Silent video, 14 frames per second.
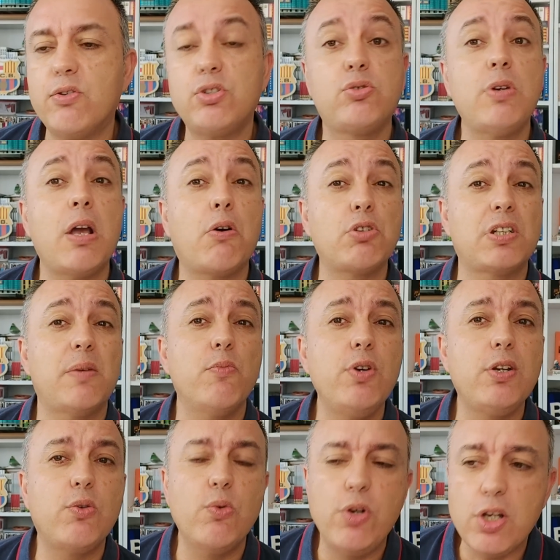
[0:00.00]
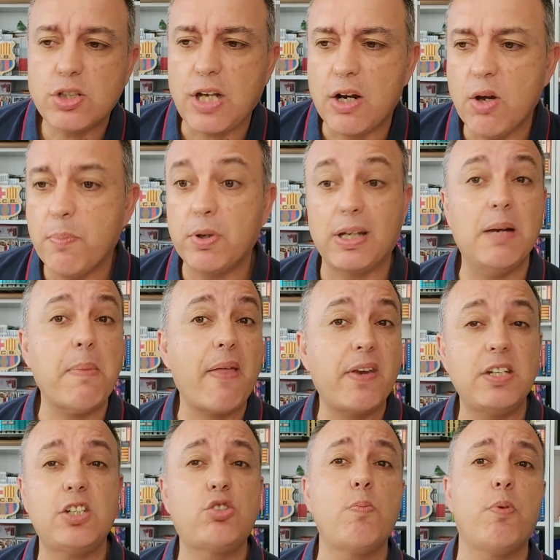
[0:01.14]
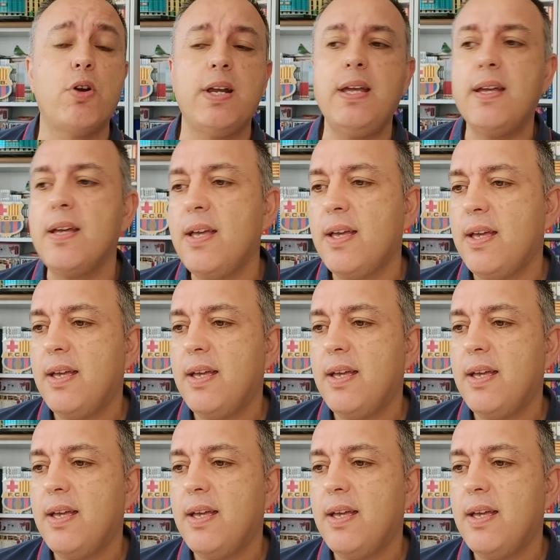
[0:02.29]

Es una cosa muy curiosa, ¿no? Porque el Madrid se supone